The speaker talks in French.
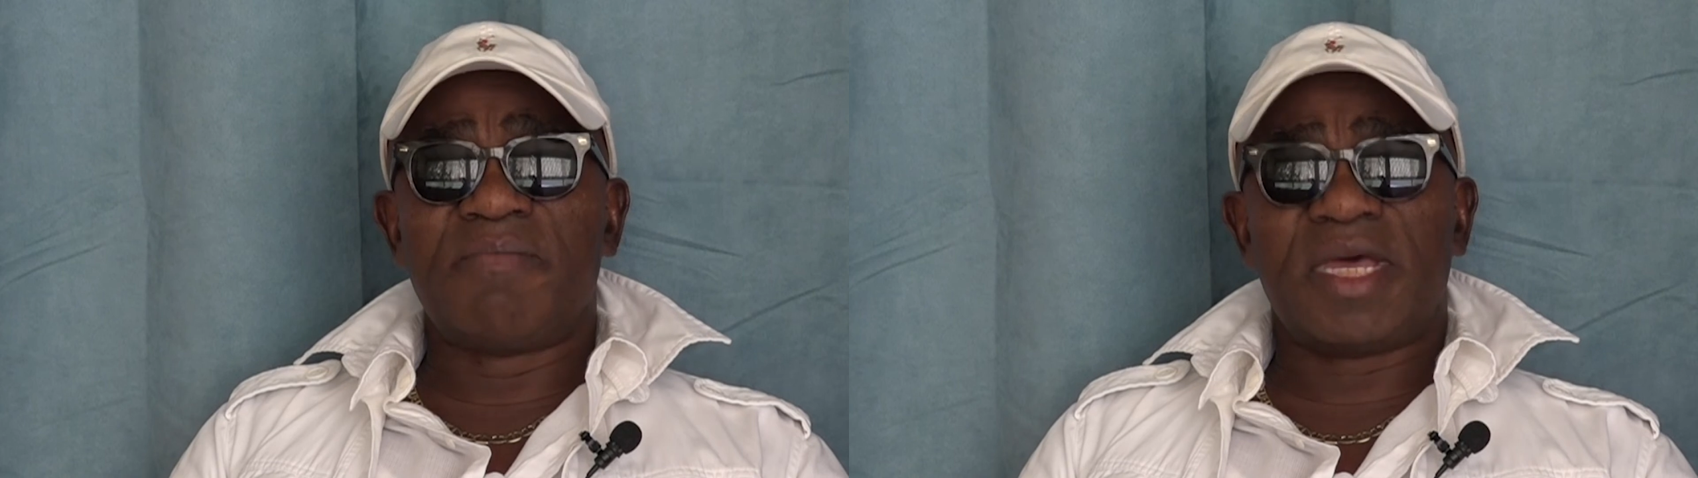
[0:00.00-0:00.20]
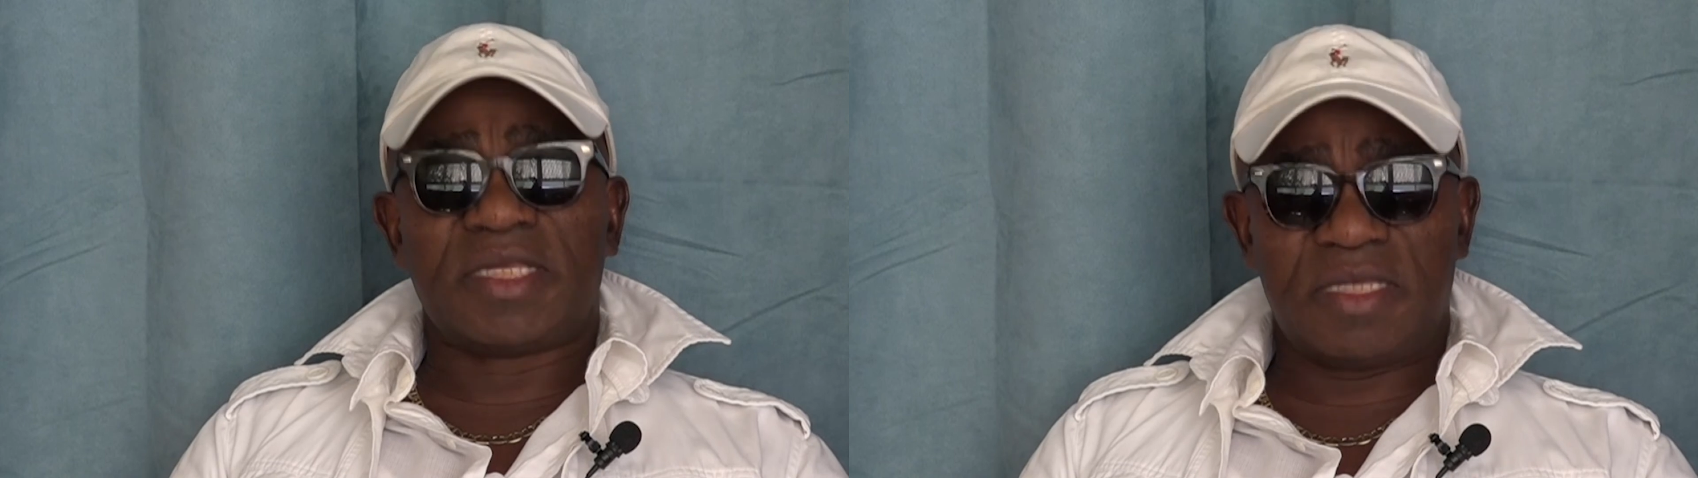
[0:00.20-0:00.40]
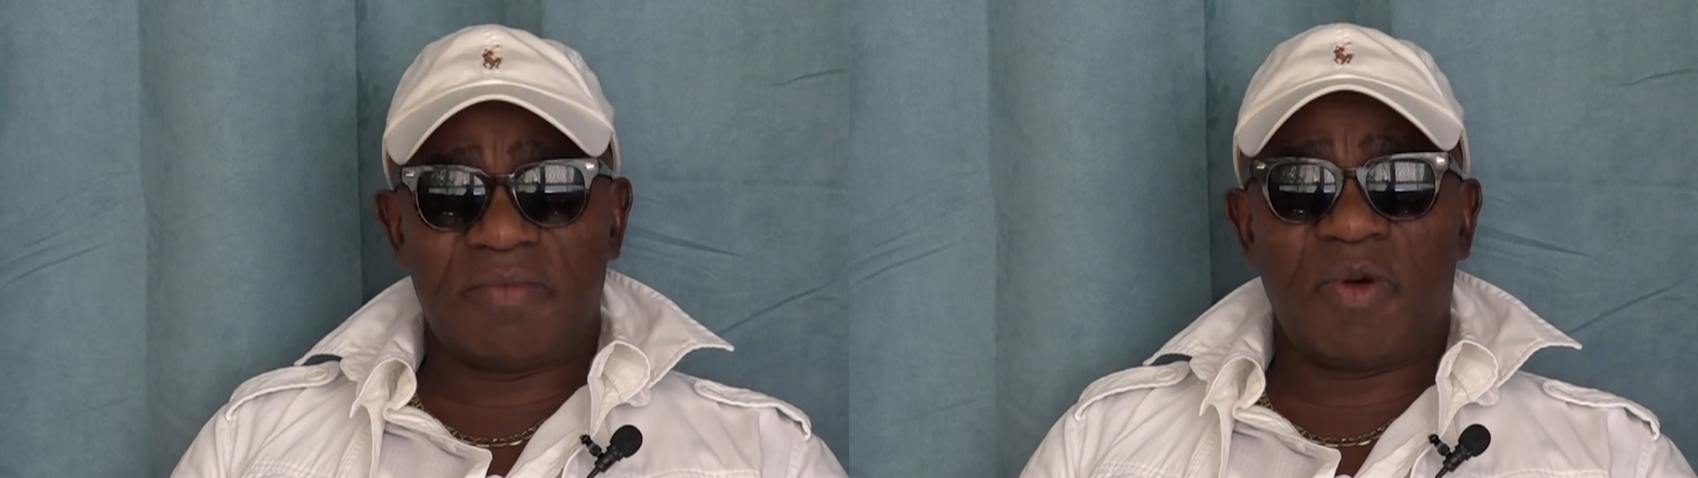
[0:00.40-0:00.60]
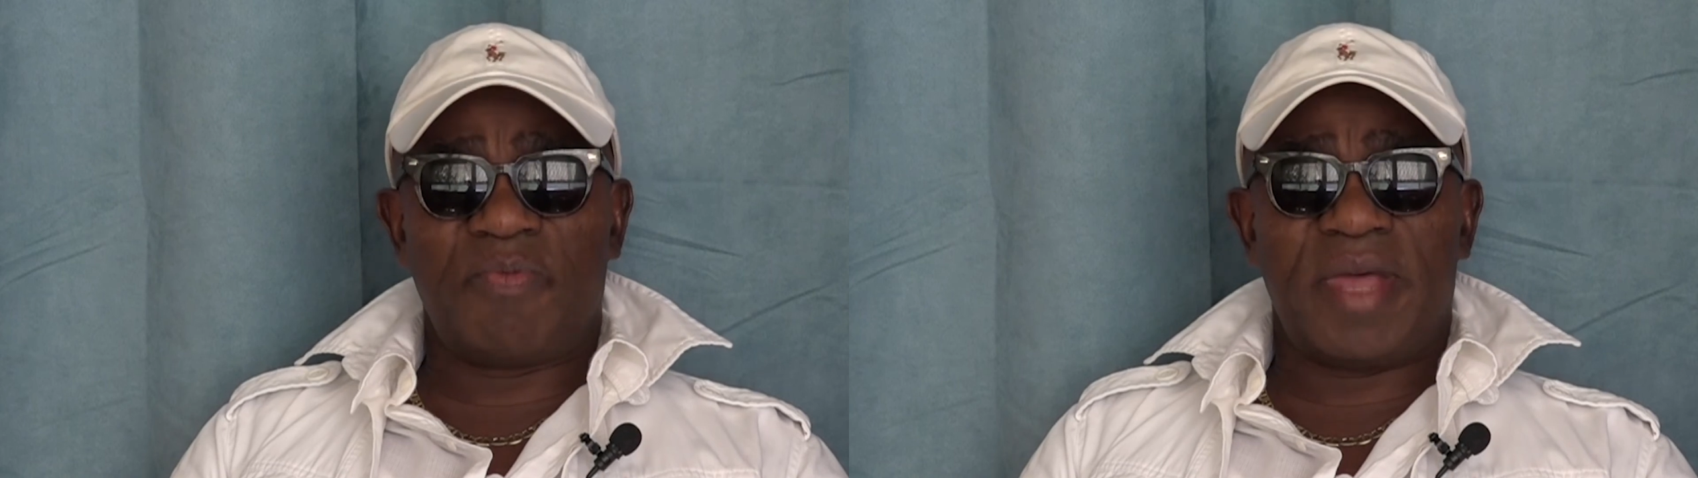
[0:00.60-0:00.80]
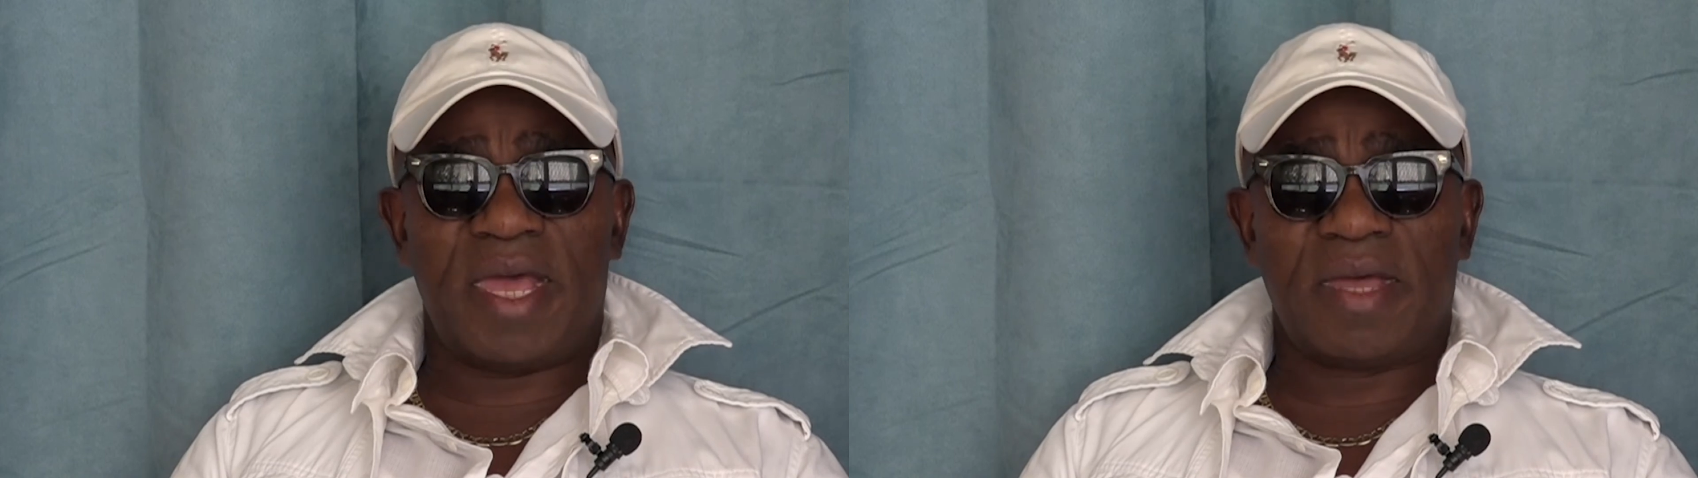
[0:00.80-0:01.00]
merci mon
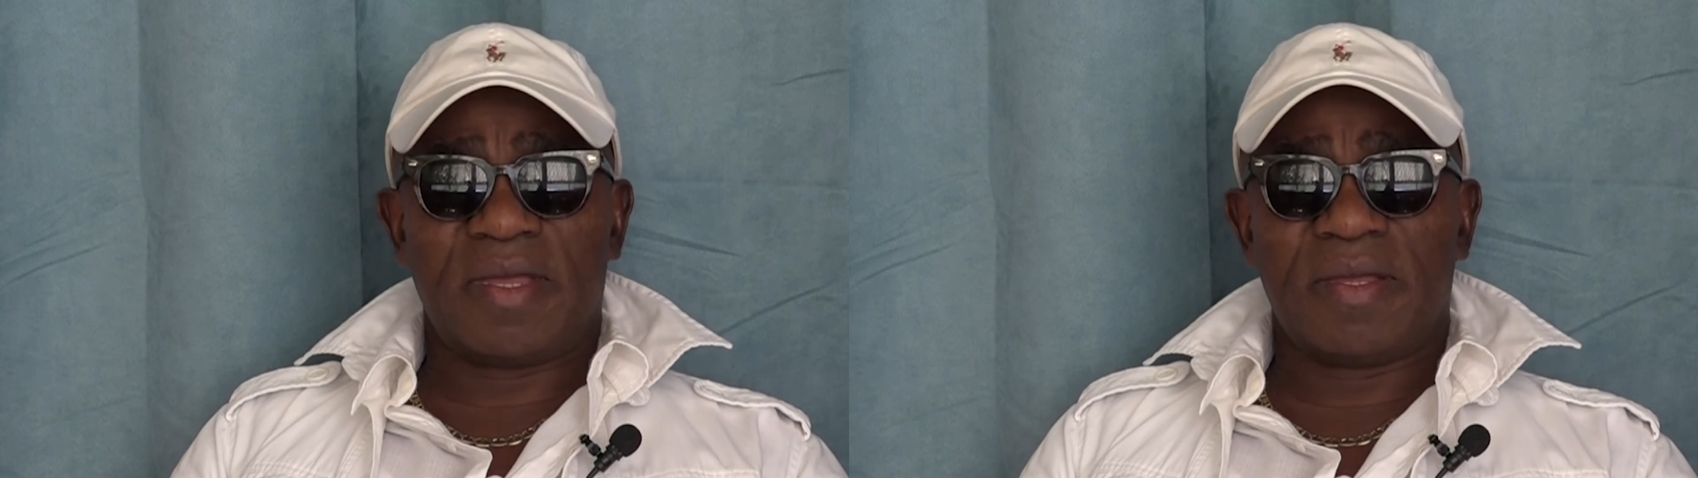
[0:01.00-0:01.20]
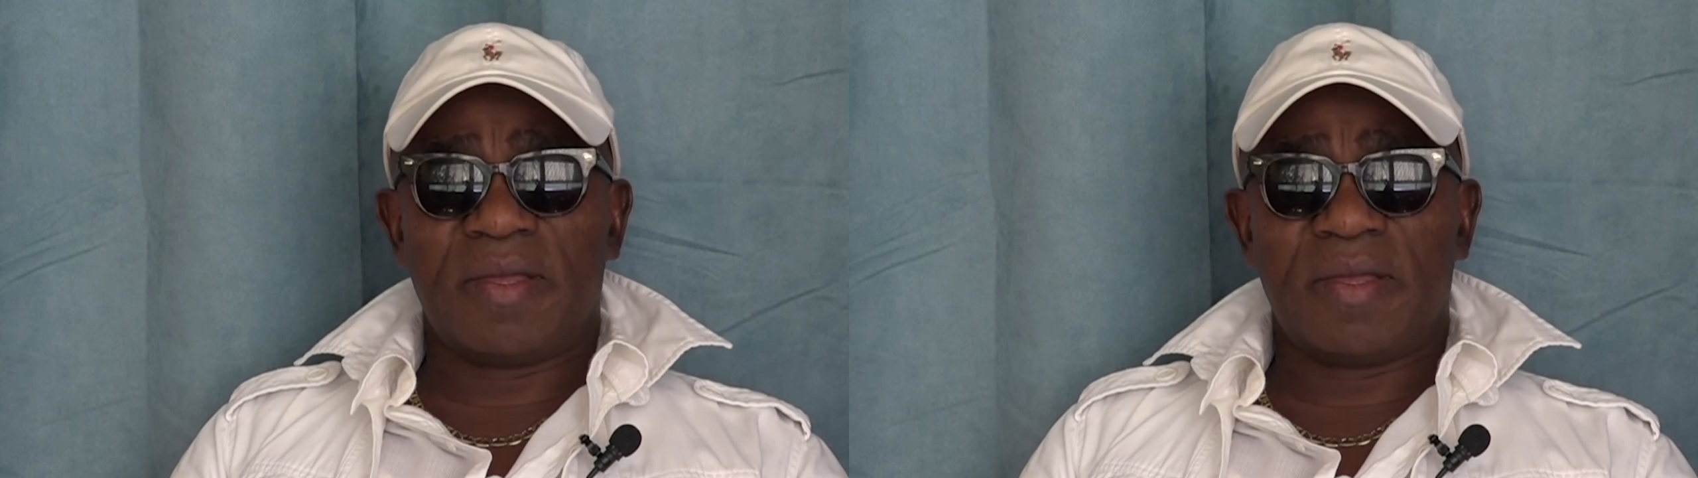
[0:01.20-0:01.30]
père,